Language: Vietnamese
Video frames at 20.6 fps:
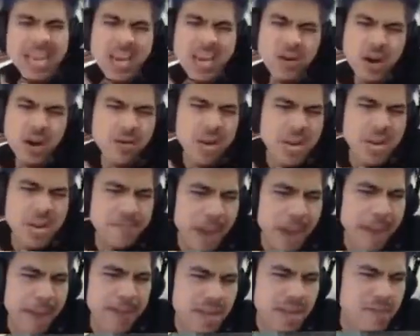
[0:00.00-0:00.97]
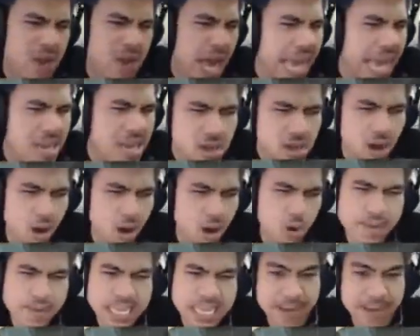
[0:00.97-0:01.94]
cứ địt bạn cái thằng này anh cứ tưởng nó phải
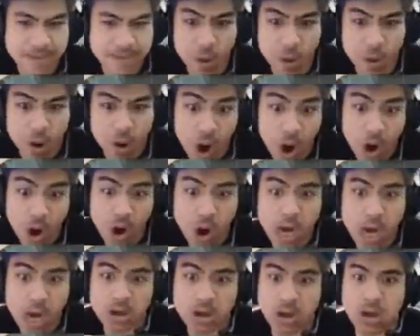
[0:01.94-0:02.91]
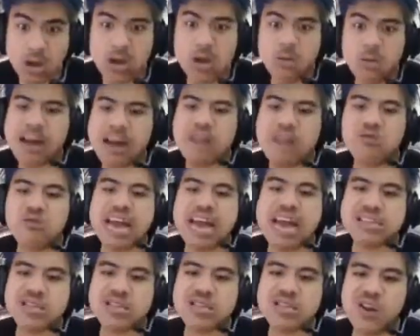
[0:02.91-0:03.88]
nhảy vào kho cơ. Vãi luôn đang
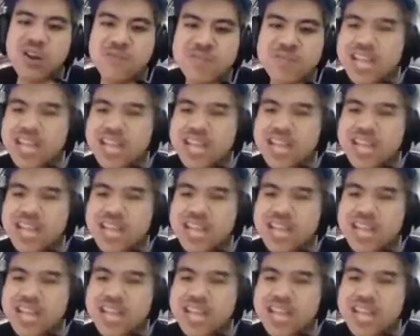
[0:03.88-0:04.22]
dòm ra thế